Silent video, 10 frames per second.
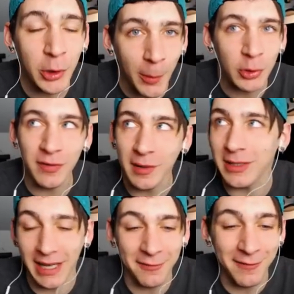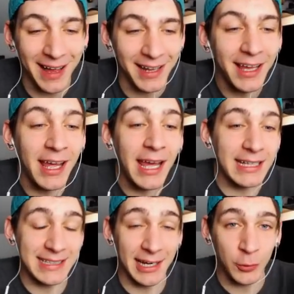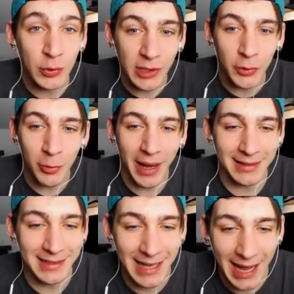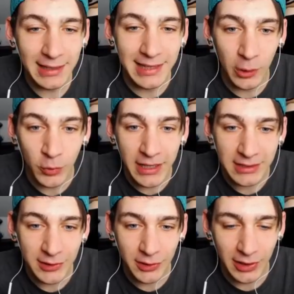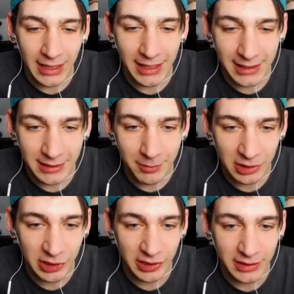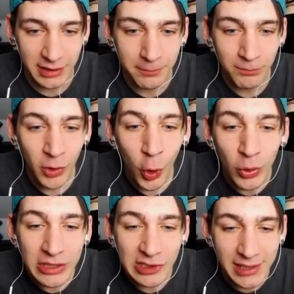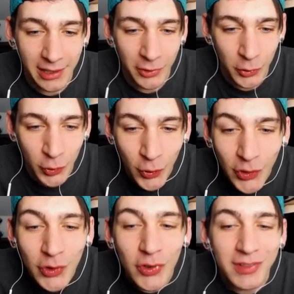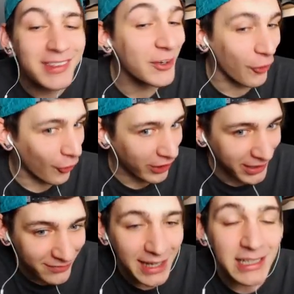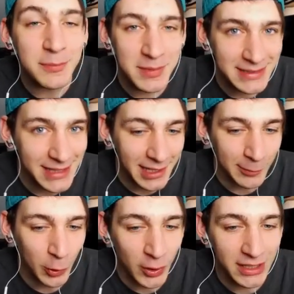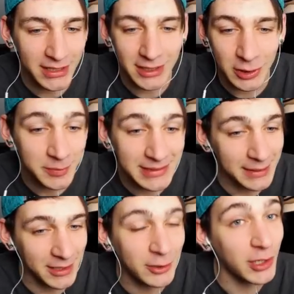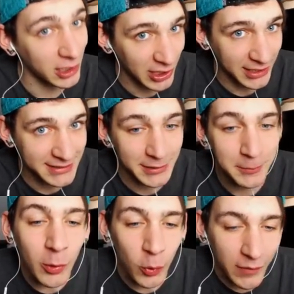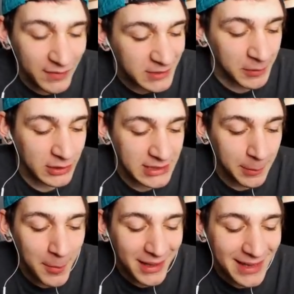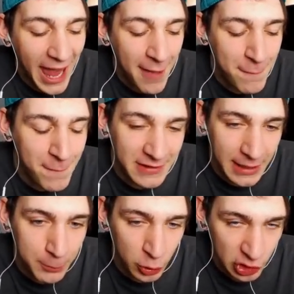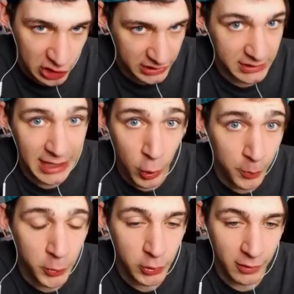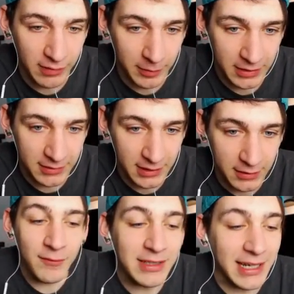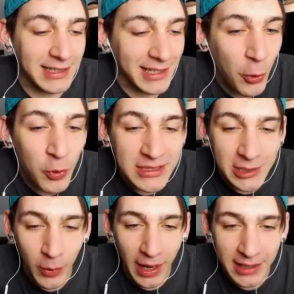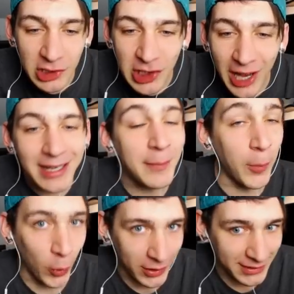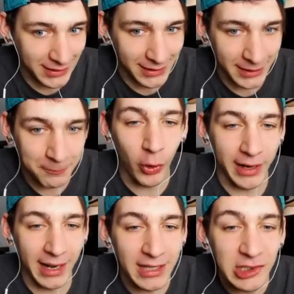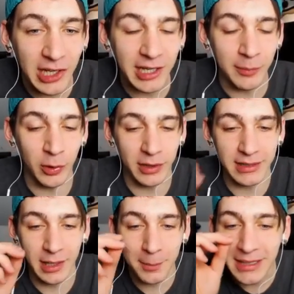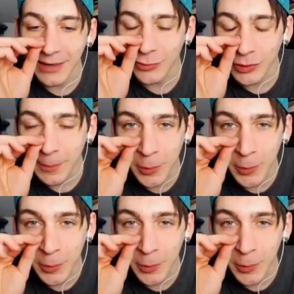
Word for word: poi dopo dovremo andare a fare e sarà tutta automatica Andrà qui dentro all'arcade machine Qui ci saranno tutti i colori e li smisteremo con le, lo smistamento delle ceste Comunque vi spiego, se premete F3 più G da computer ovviamente Vedrete questi qua, i chunk border Ora, i chunk border mi davano dei